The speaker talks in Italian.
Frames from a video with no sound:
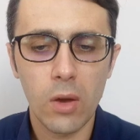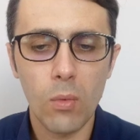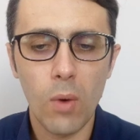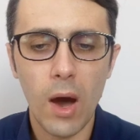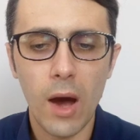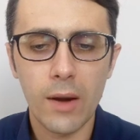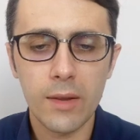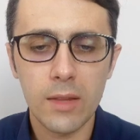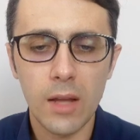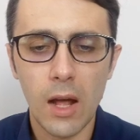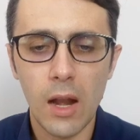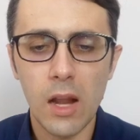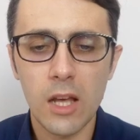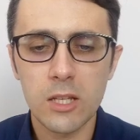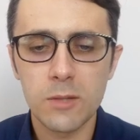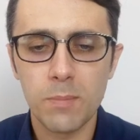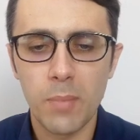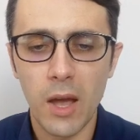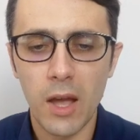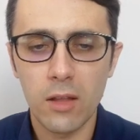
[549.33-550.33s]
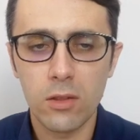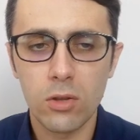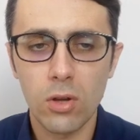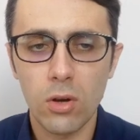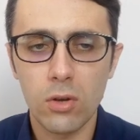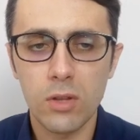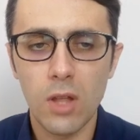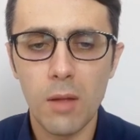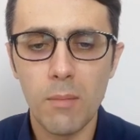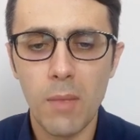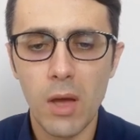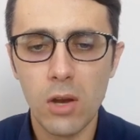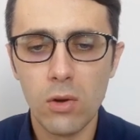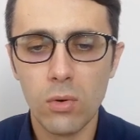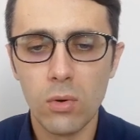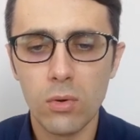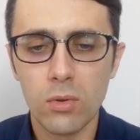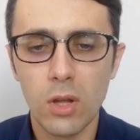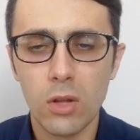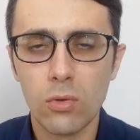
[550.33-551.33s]
riguarda l'aspetto del
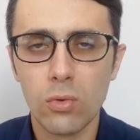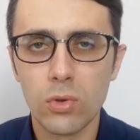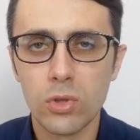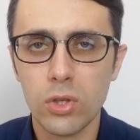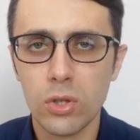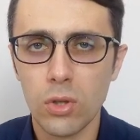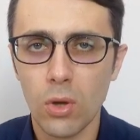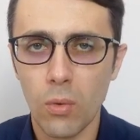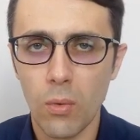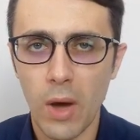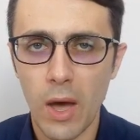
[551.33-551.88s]
menu del tuo sito